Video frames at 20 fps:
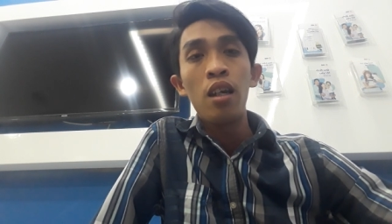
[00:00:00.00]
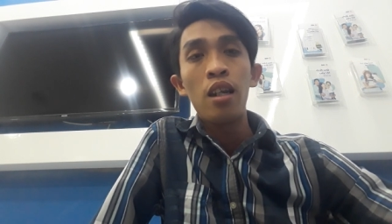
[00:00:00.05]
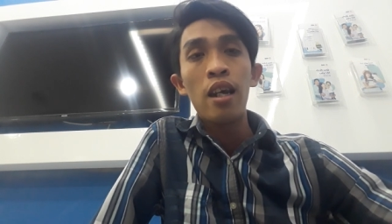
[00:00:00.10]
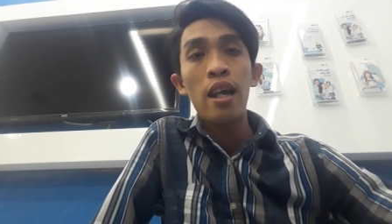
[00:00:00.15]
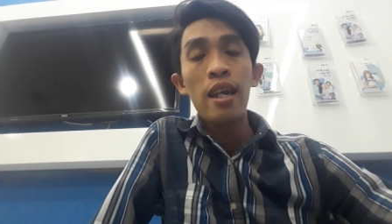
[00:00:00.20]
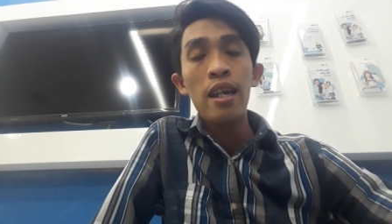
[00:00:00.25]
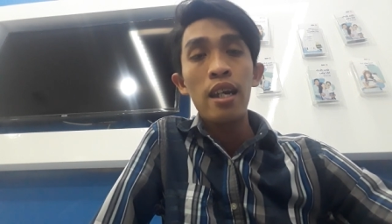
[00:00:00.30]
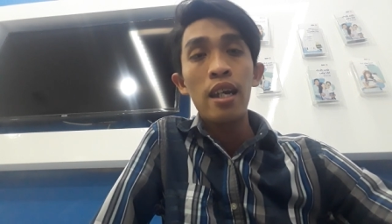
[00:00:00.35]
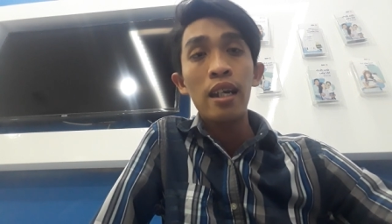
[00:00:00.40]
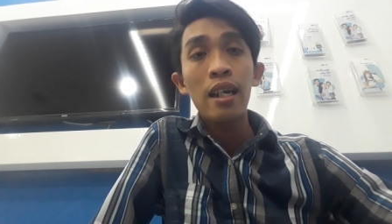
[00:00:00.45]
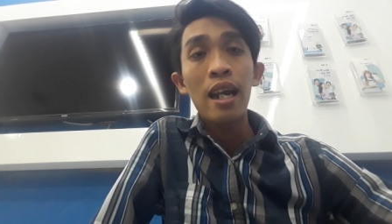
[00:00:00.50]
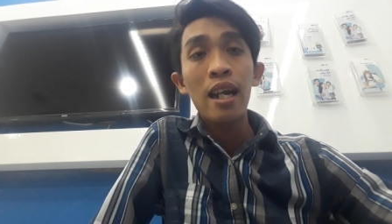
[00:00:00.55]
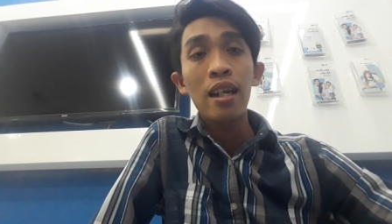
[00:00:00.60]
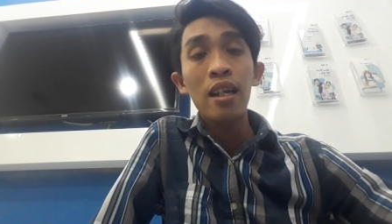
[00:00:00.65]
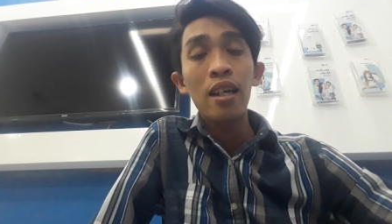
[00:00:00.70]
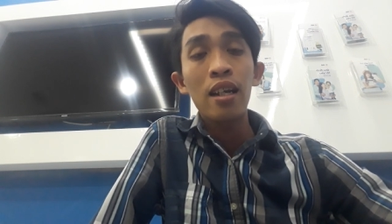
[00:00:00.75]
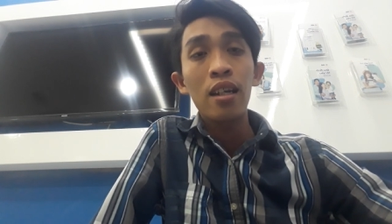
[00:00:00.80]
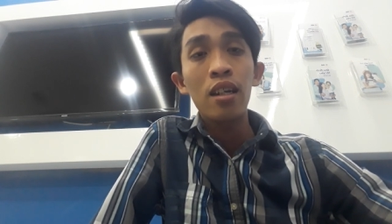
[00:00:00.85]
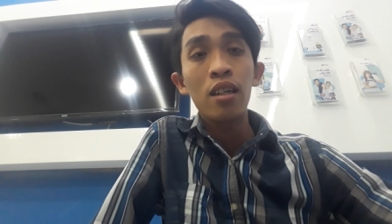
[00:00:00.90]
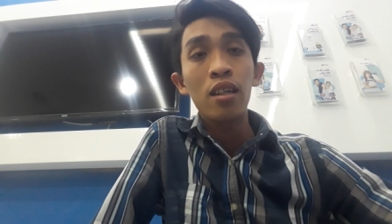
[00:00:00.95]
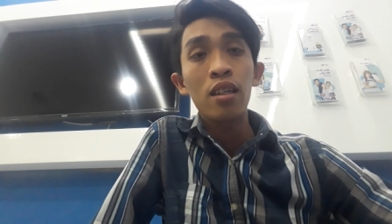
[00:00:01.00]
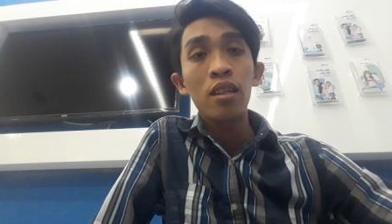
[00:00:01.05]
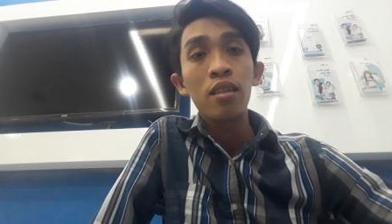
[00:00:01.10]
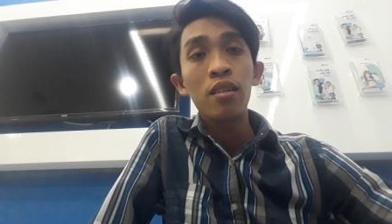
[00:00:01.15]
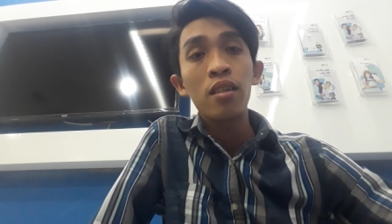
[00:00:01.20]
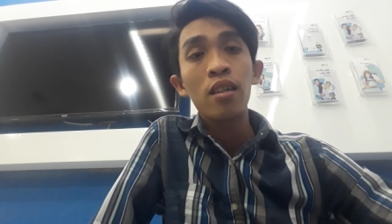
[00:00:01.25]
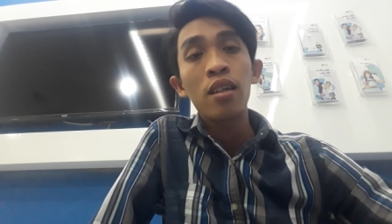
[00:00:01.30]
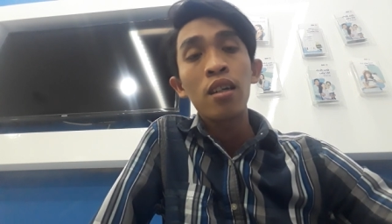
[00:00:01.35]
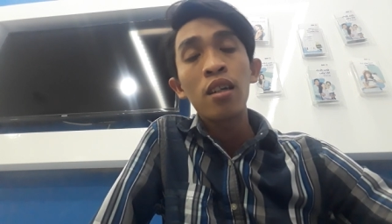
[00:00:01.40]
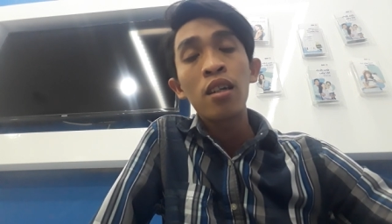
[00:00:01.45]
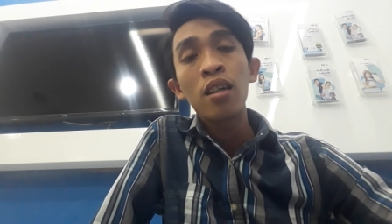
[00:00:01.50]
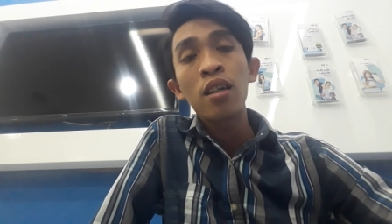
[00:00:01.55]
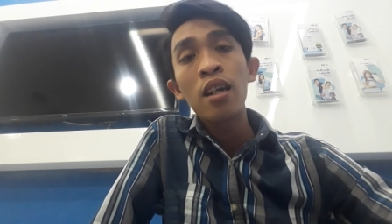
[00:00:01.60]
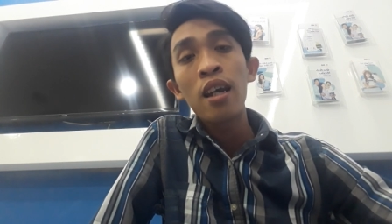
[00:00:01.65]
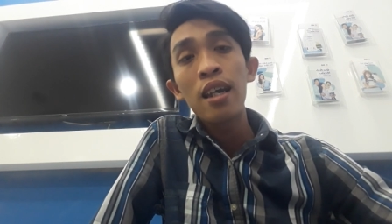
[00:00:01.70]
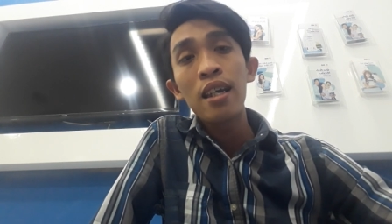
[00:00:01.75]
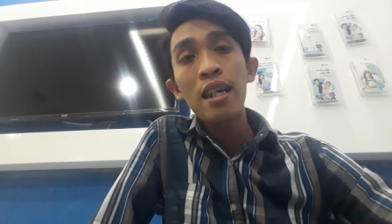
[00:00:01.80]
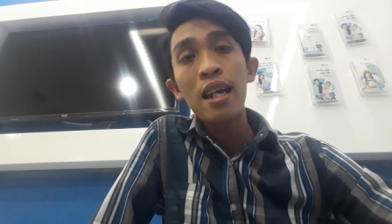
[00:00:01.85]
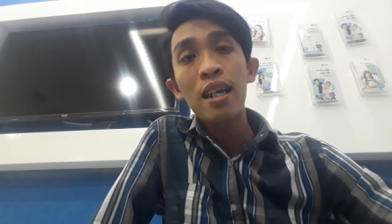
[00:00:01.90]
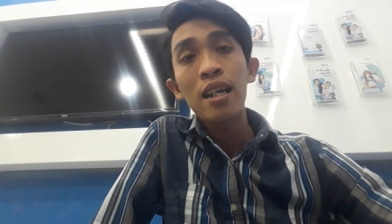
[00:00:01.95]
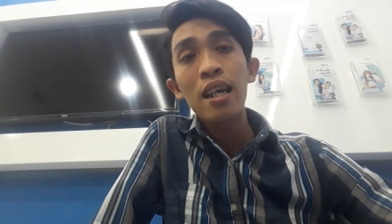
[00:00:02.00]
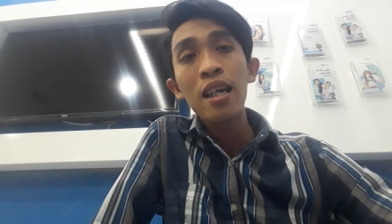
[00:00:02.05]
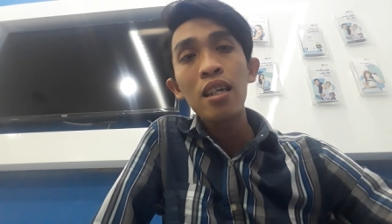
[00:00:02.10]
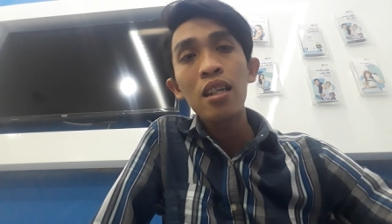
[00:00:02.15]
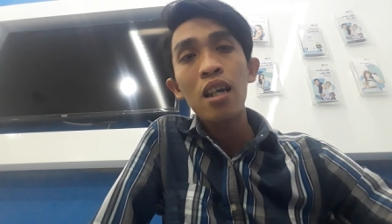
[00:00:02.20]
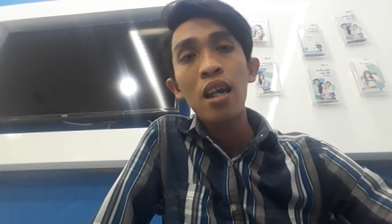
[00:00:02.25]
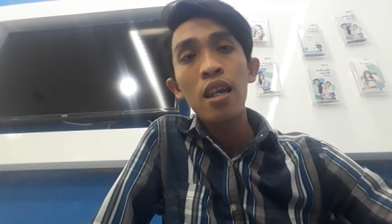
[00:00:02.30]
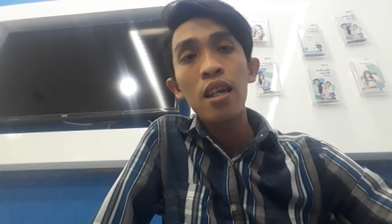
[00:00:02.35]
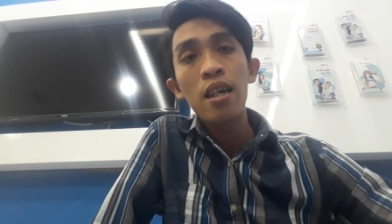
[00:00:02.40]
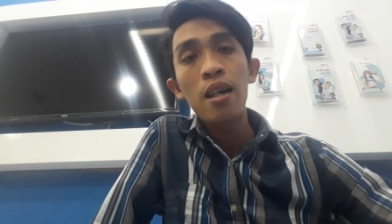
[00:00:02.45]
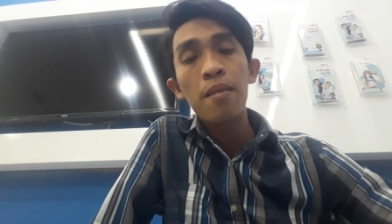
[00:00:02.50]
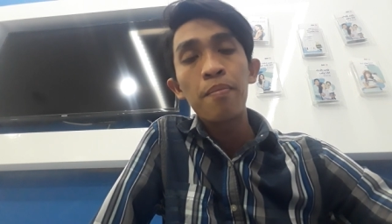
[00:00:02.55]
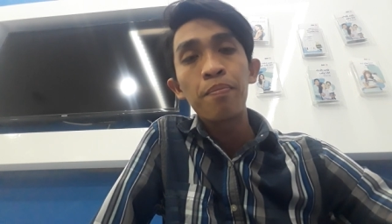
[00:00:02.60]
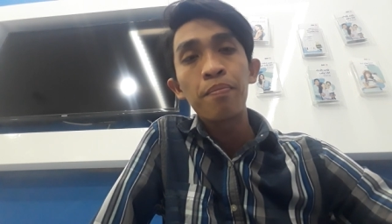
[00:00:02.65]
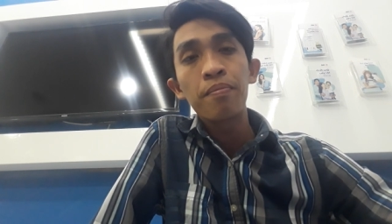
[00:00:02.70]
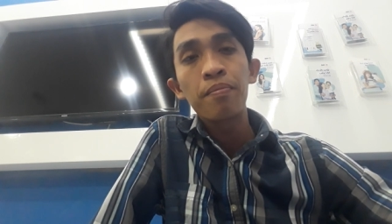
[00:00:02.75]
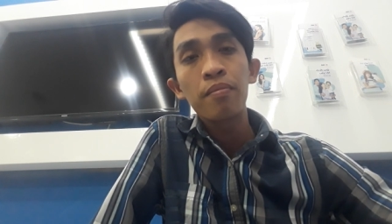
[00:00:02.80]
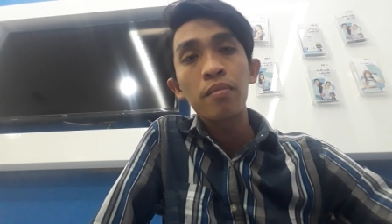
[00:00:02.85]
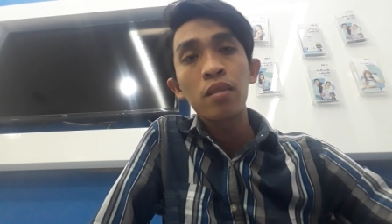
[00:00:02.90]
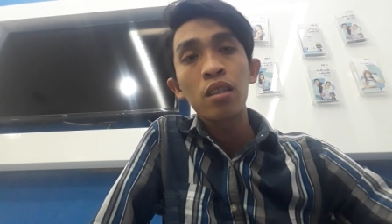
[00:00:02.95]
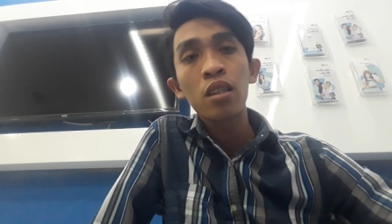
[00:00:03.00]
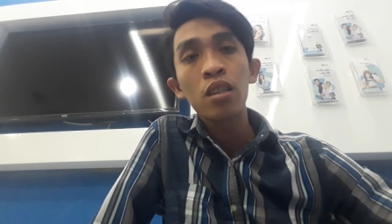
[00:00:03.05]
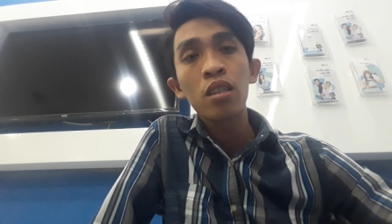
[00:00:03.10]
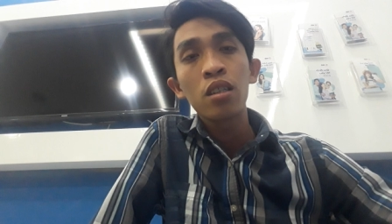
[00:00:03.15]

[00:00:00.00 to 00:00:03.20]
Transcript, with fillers: thì à, gần thì gần đây thì um,